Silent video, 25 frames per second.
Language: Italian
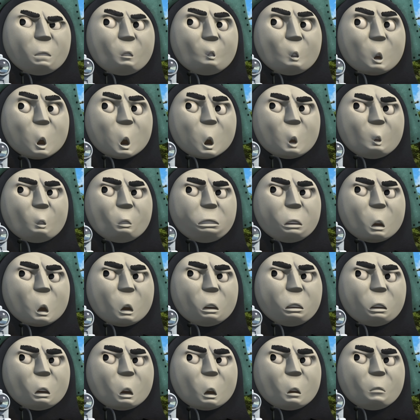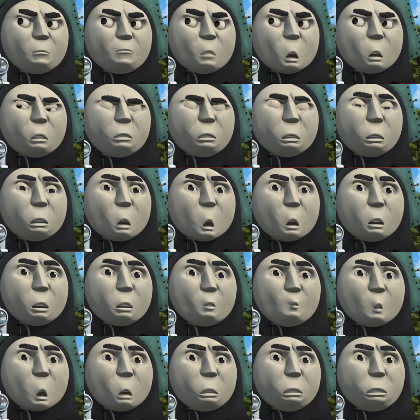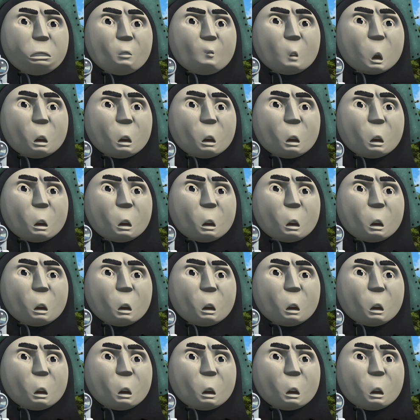Certo che io sono pronto. Io sono